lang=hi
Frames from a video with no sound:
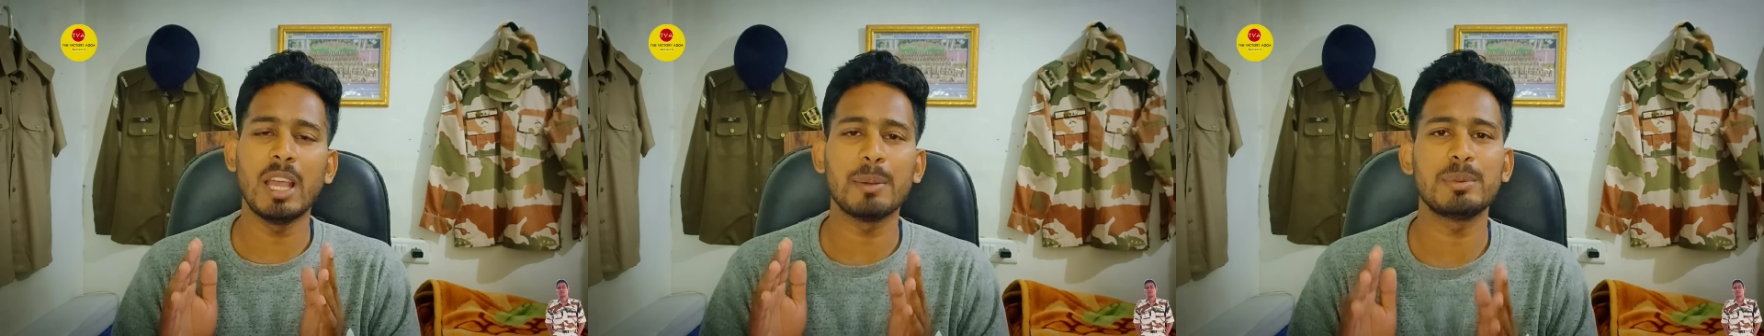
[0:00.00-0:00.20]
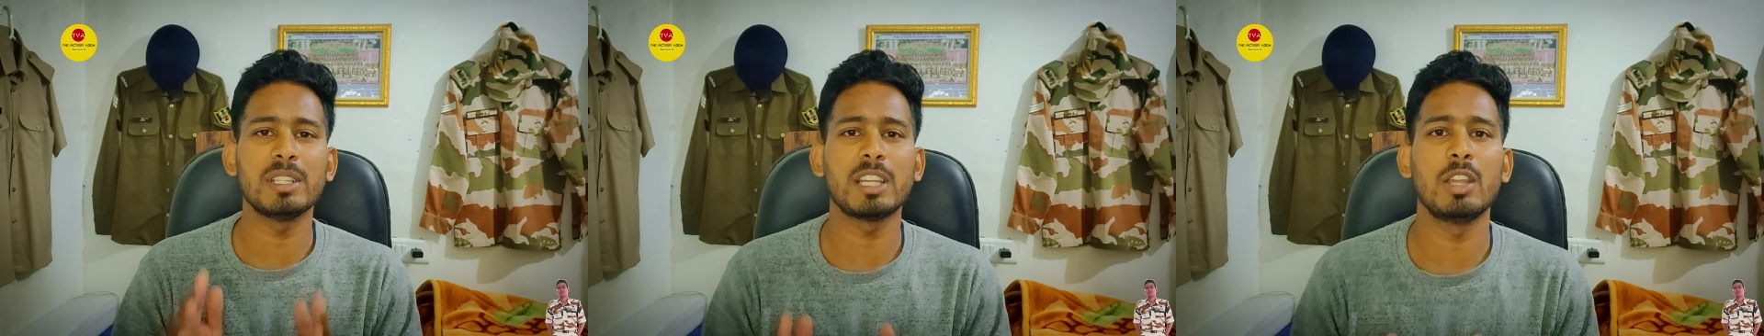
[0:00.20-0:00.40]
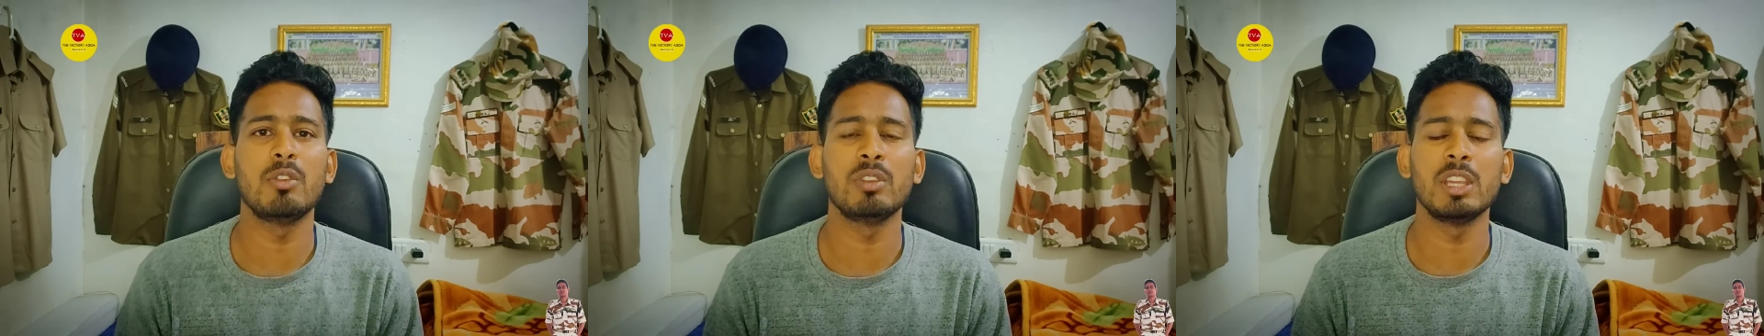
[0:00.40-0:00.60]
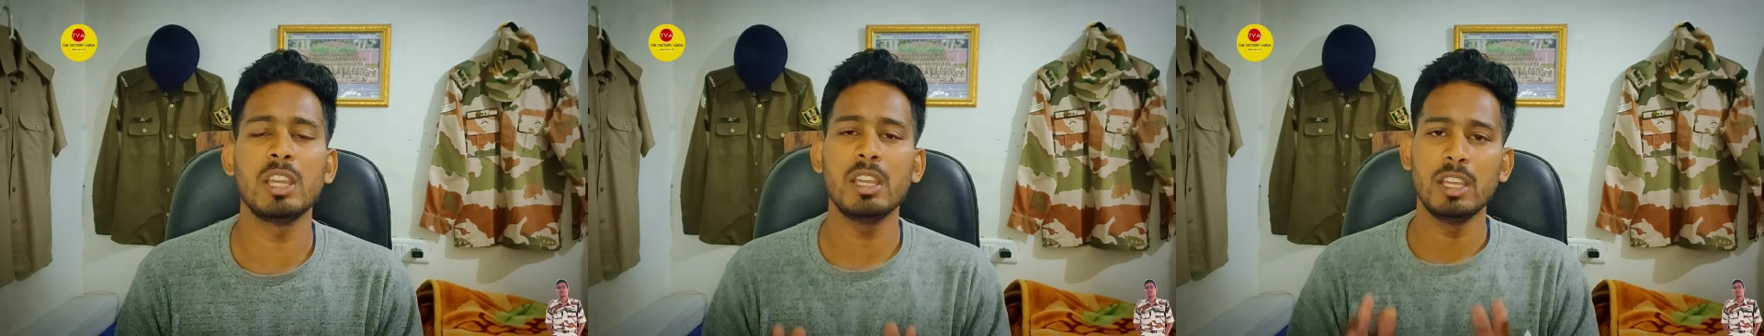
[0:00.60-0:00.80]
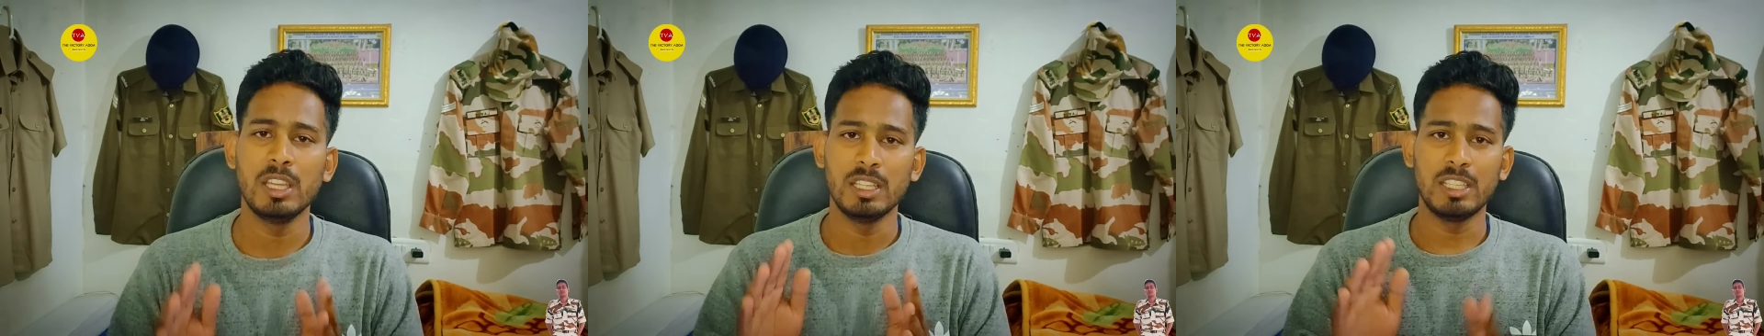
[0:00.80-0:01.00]
आपसे कहेंगे
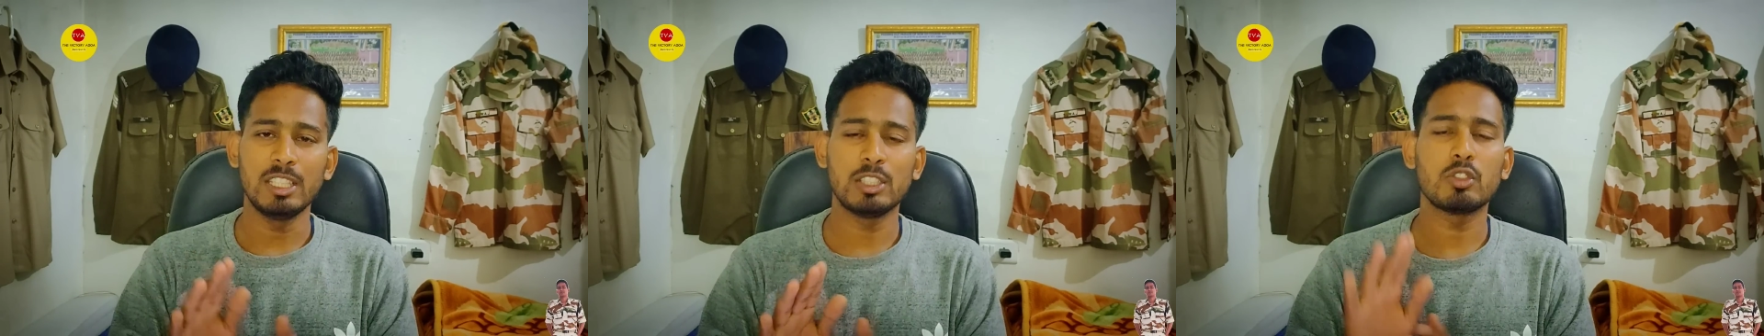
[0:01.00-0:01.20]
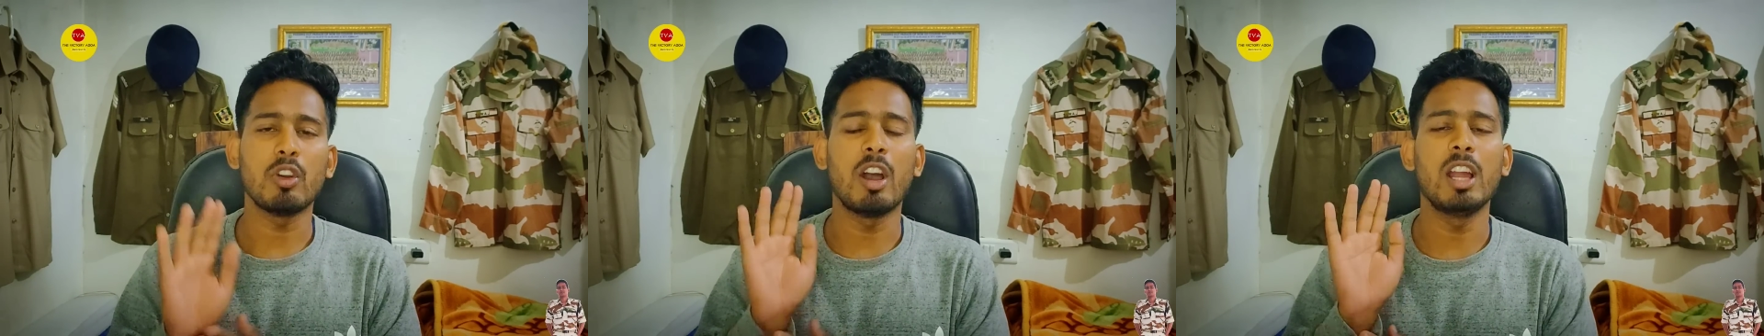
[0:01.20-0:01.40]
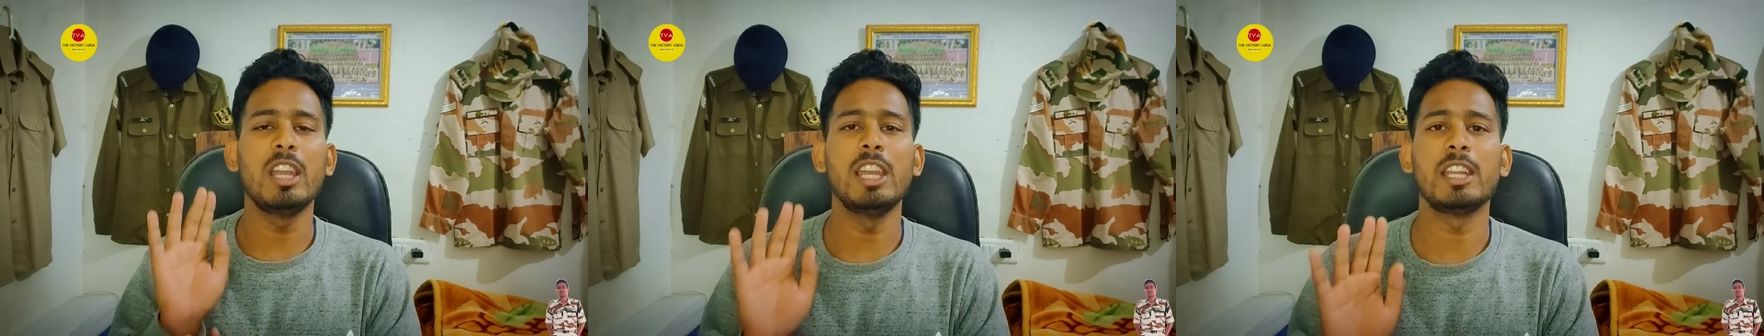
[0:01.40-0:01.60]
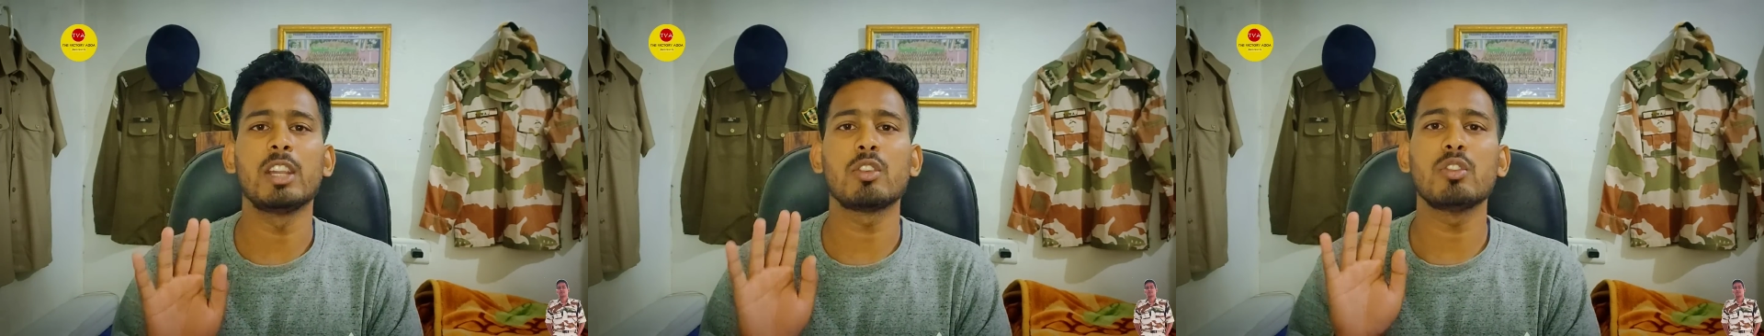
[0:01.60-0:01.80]
कि इस कॉल लेटर